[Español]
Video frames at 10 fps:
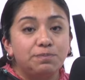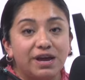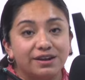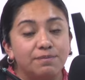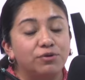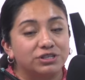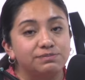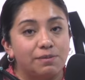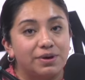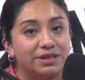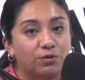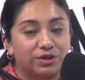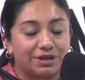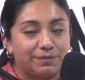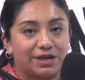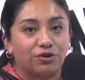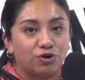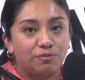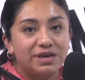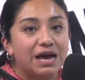pierdan próximamente Cuéntame de
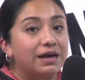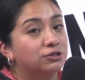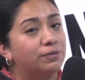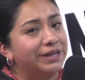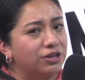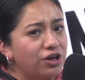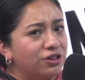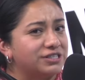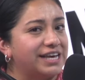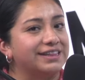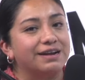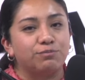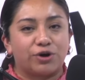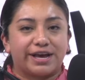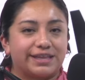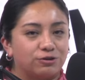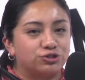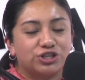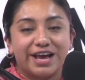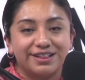Economía, sobre todo si andan por ahí de
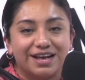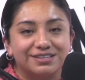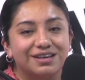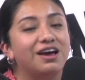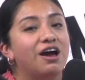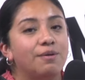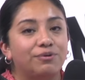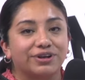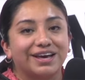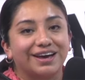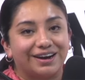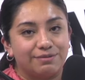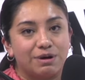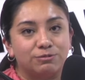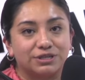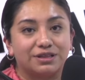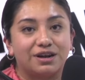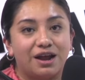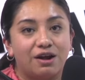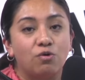los 30, porque ¿qué Vamos a
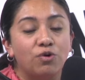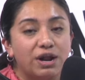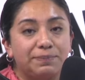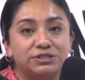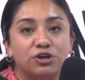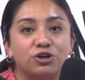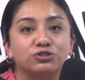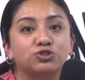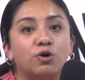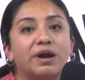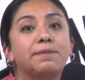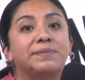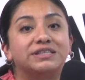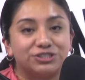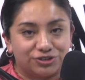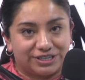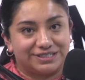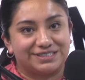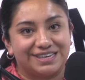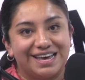tener un episodio sobre
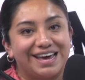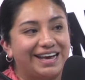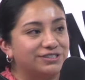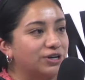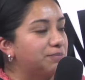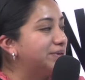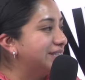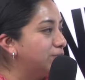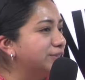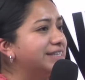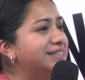pensiones. Eso que pensamos que